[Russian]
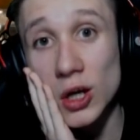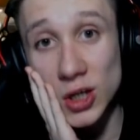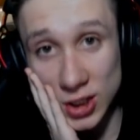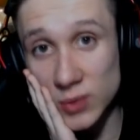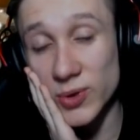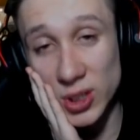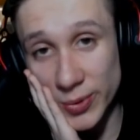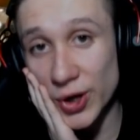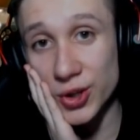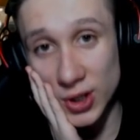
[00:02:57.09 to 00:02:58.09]
Я так
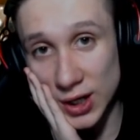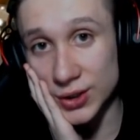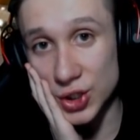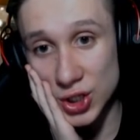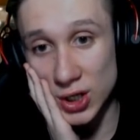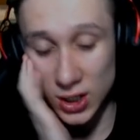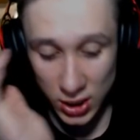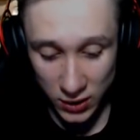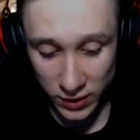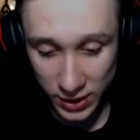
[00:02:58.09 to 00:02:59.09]
понимаю, эта каточка, как
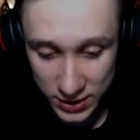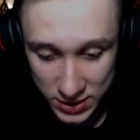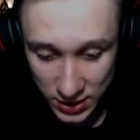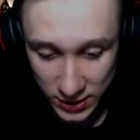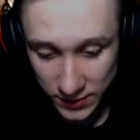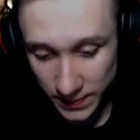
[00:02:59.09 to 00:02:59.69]
говорится,